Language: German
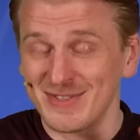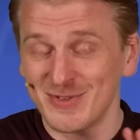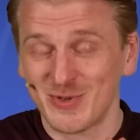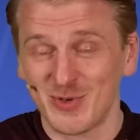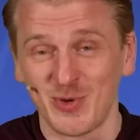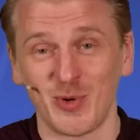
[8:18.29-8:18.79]
es
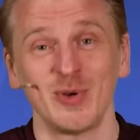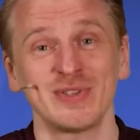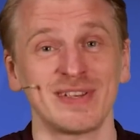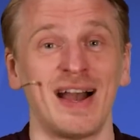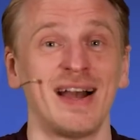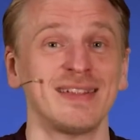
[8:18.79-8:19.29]

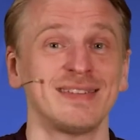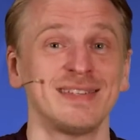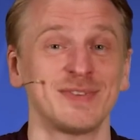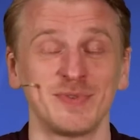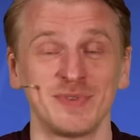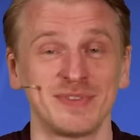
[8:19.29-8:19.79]

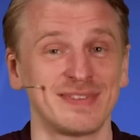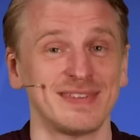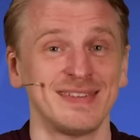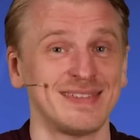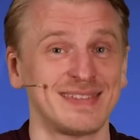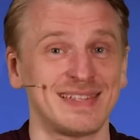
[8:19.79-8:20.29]
großartig und
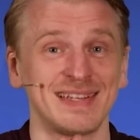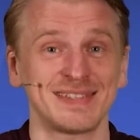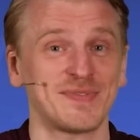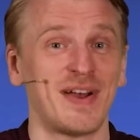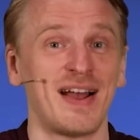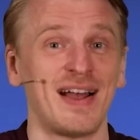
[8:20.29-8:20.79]
äh,
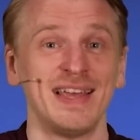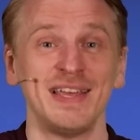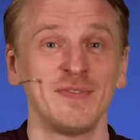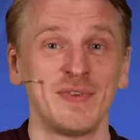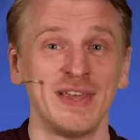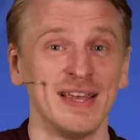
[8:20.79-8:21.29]
das war
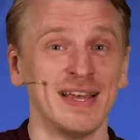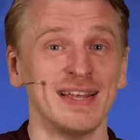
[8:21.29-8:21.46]
irgendwie